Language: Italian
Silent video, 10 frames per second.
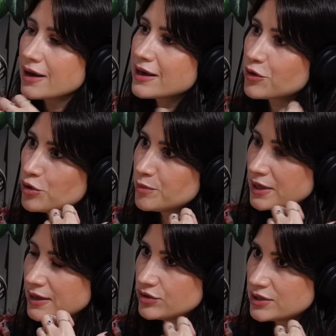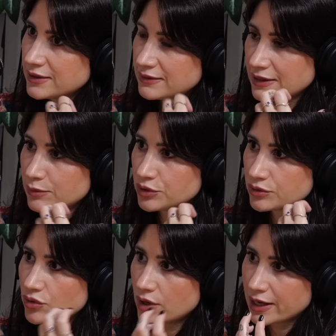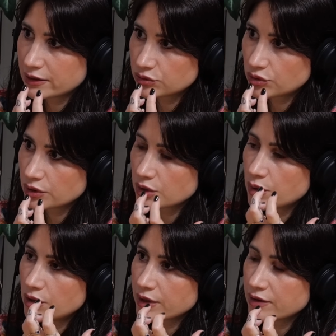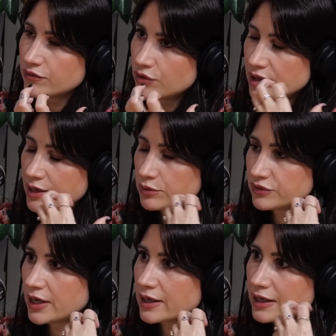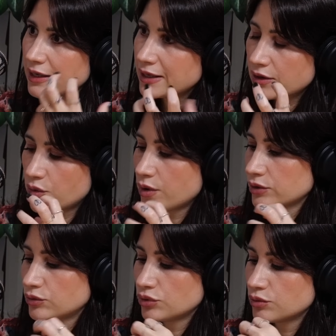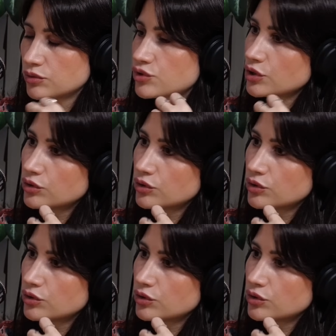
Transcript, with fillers: Anche come ci sentiamo con l'altro e quello che vogliamo fare e quanto ci